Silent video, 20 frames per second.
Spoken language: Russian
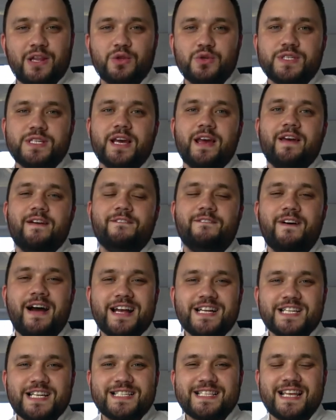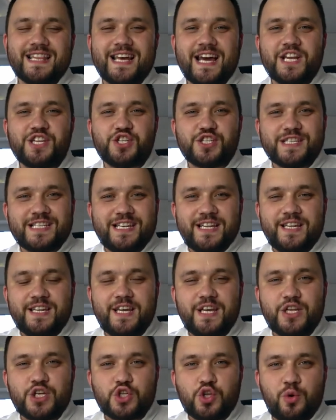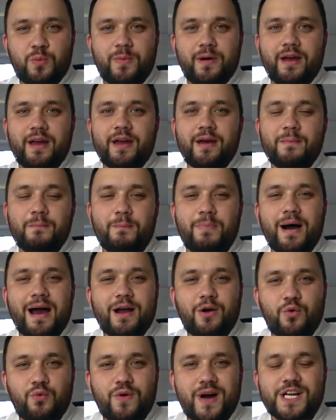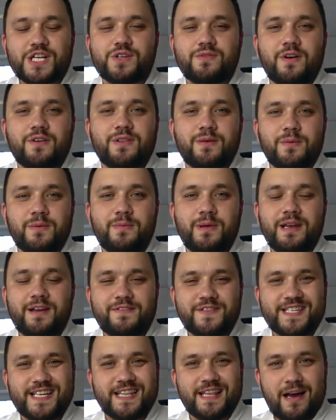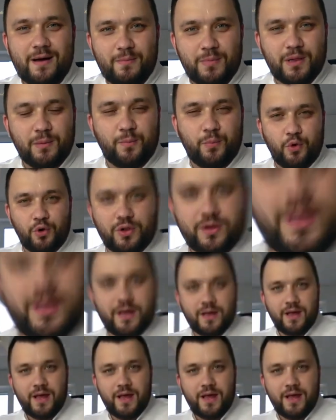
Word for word: То есть ваша задача следить, чтобы бак вашего автомобиля всегда был полный.